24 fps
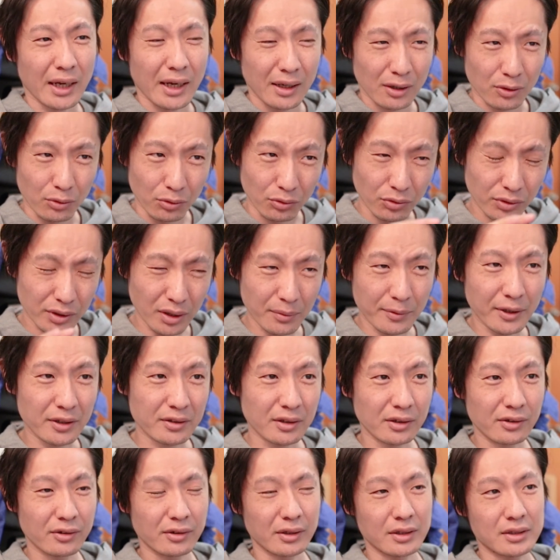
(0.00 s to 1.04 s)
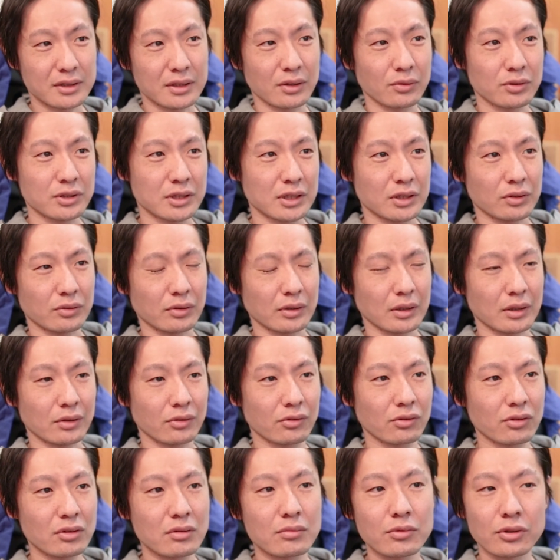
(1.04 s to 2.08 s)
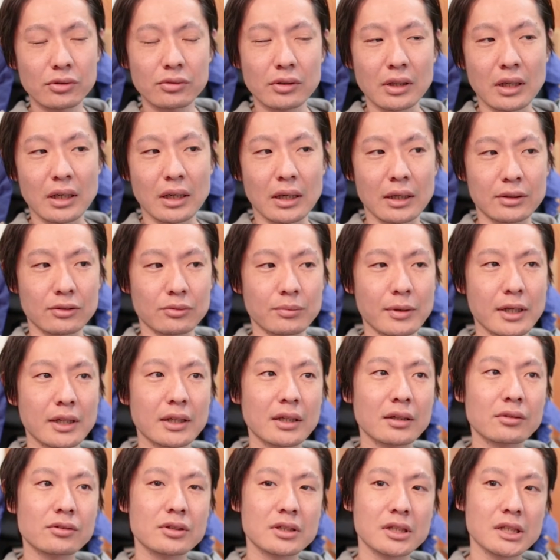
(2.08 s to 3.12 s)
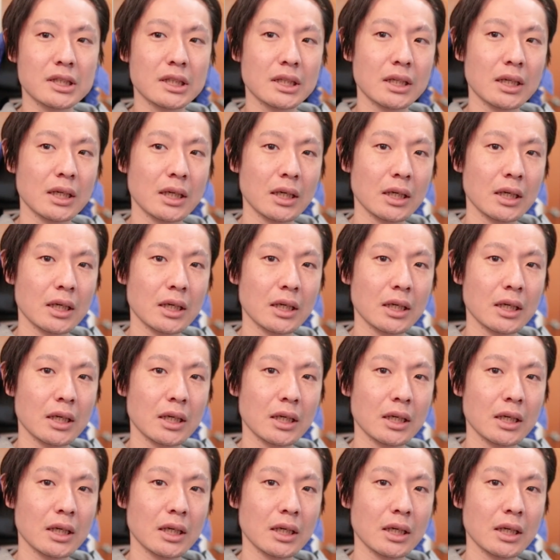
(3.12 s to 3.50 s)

ここで爆発させてほしいとか、そういうものが明確に